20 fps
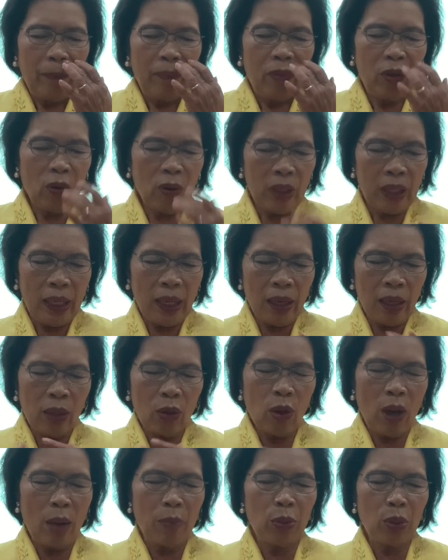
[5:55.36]
ตรงนี้คือ
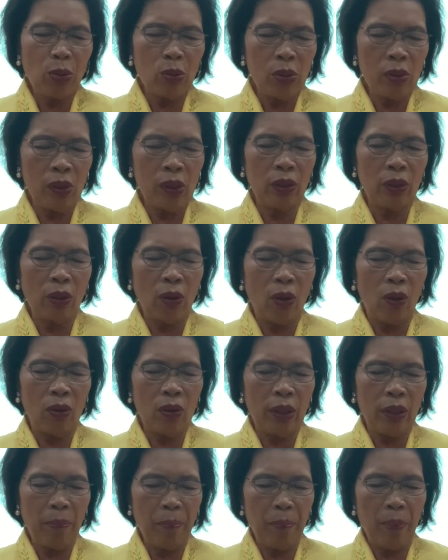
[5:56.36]
ความรู้สึกของ
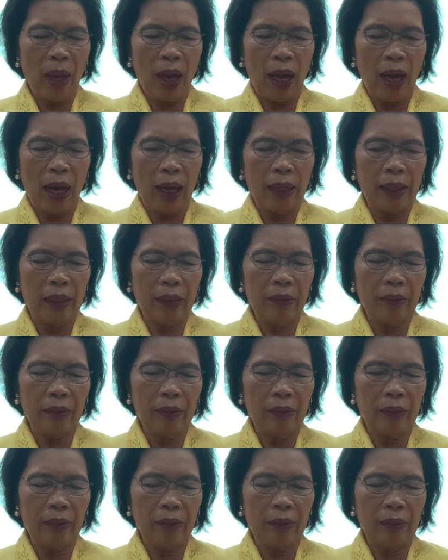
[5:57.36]
นิพพาน